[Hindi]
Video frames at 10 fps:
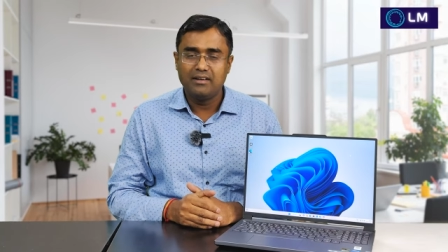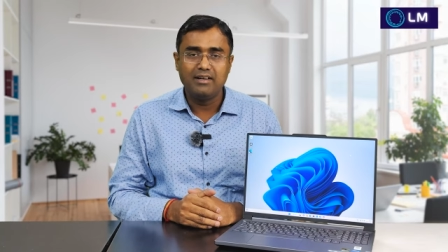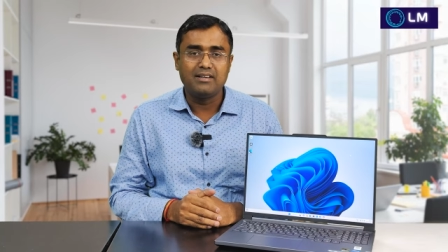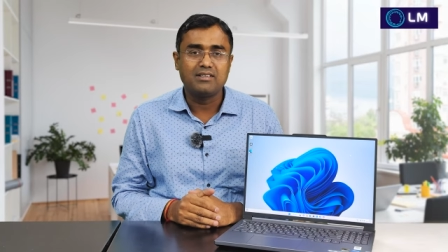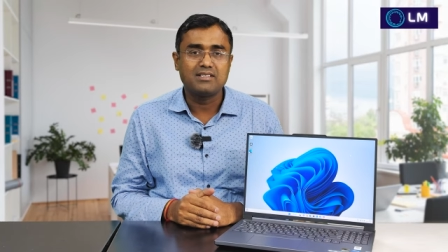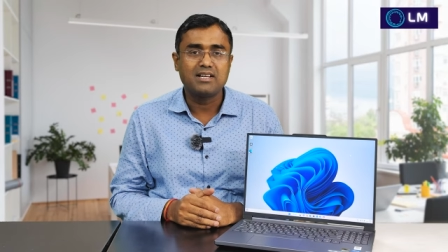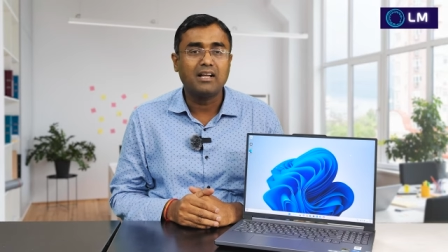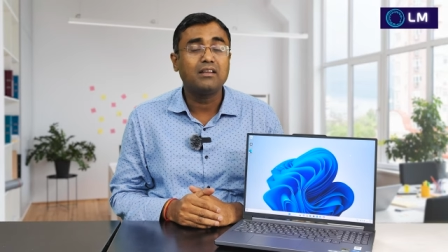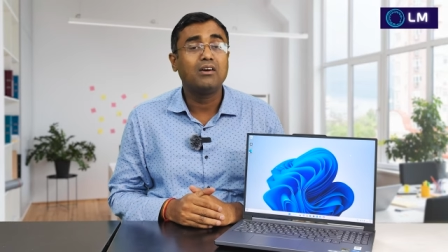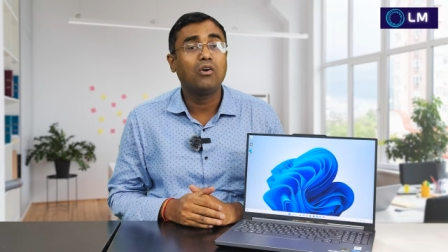नेट्स के
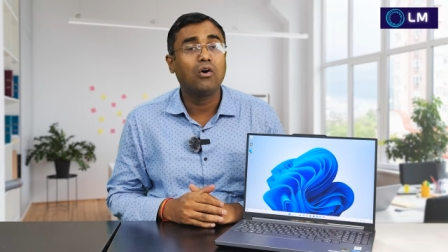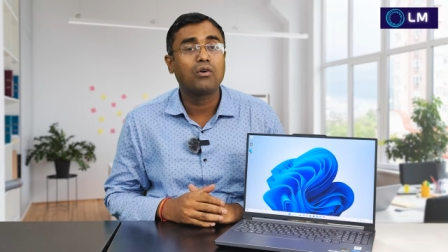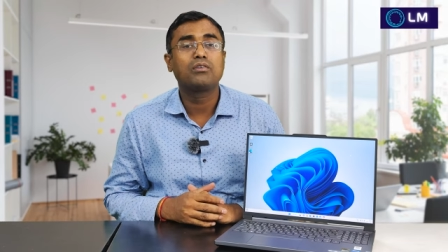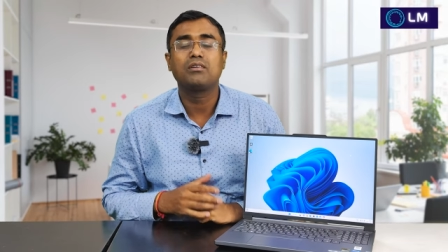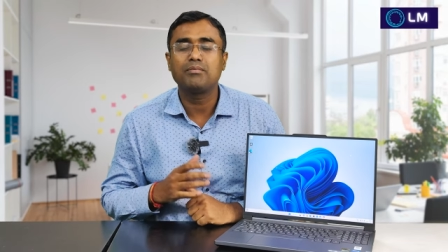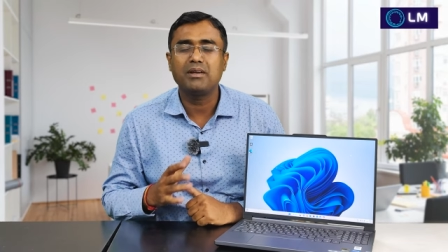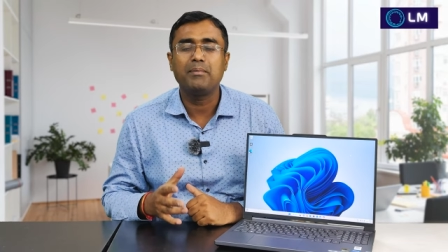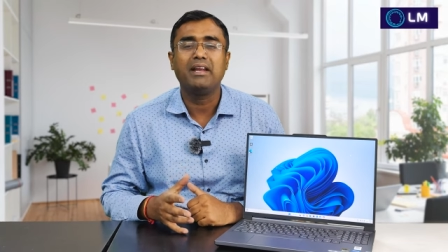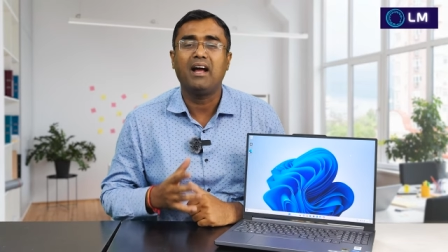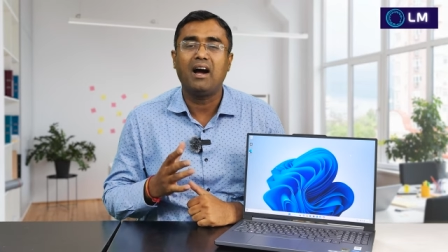साथ और सबसे
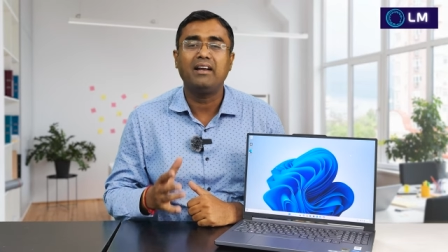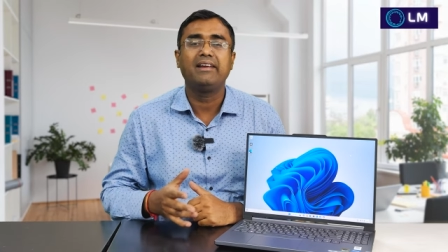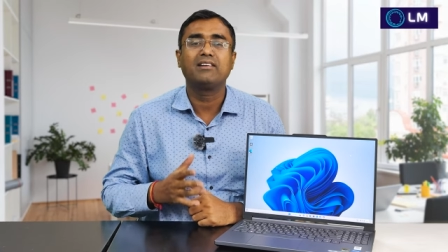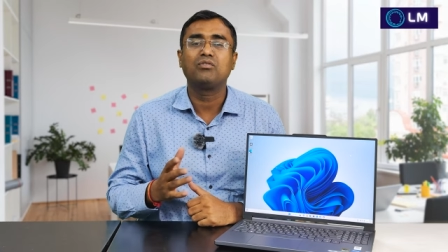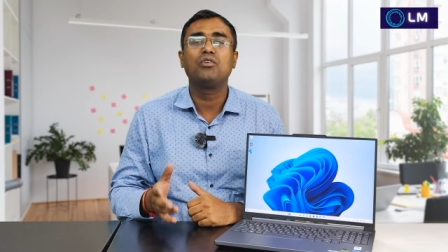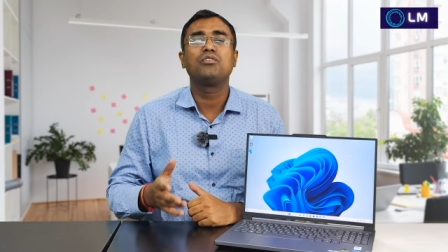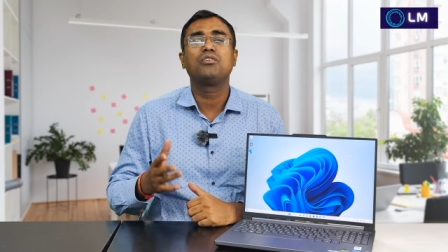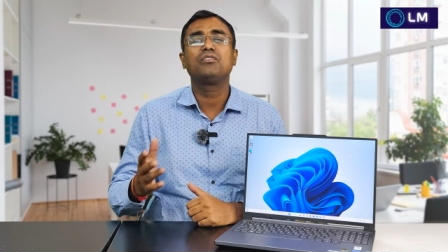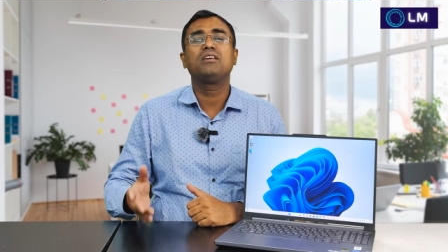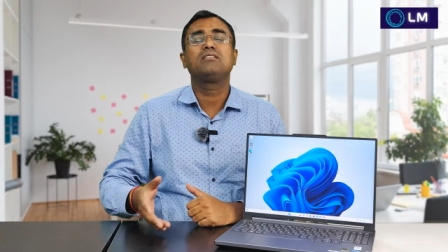मेन आर टी एक्स फोर
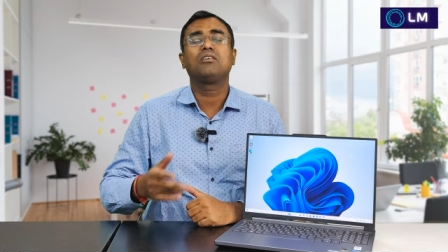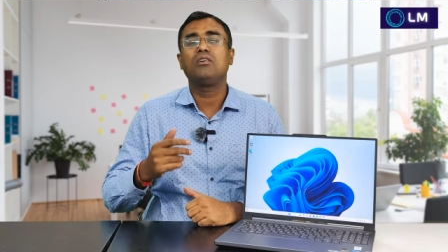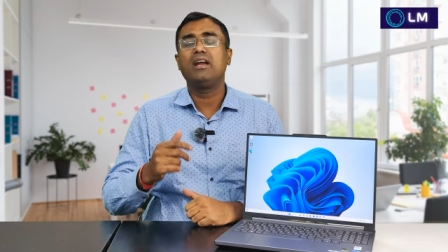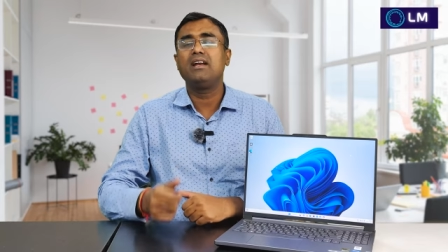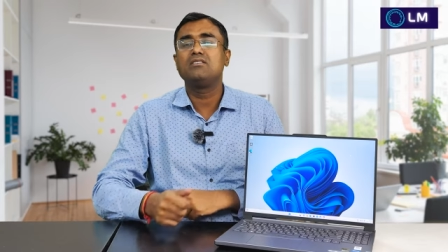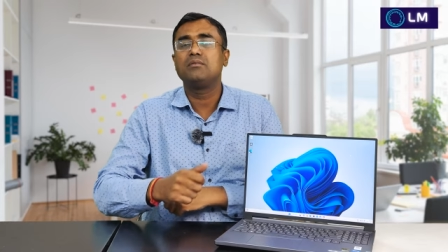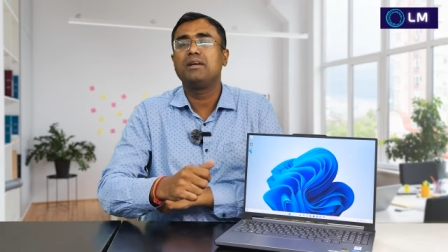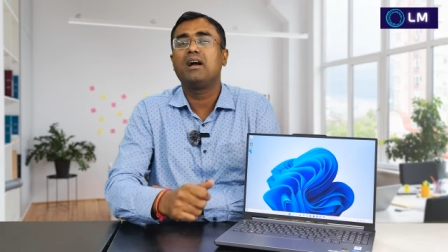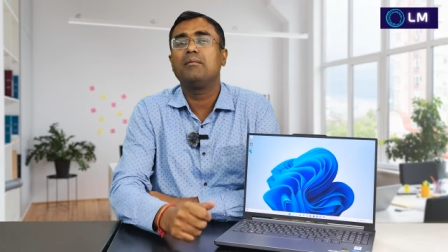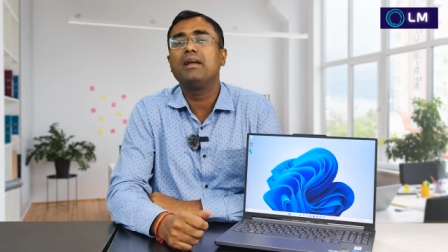जीरो सिक्स जीरो एट
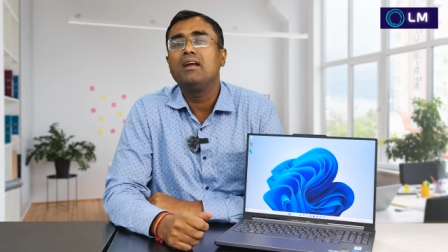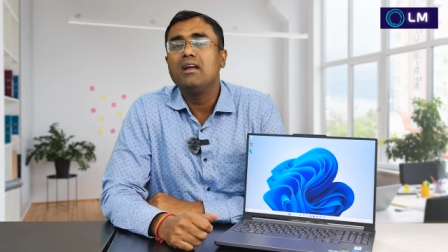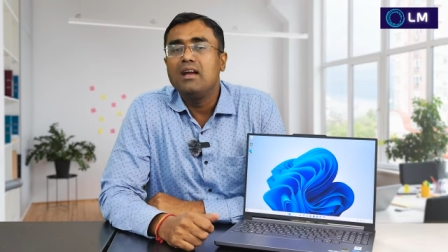जीबी का हमें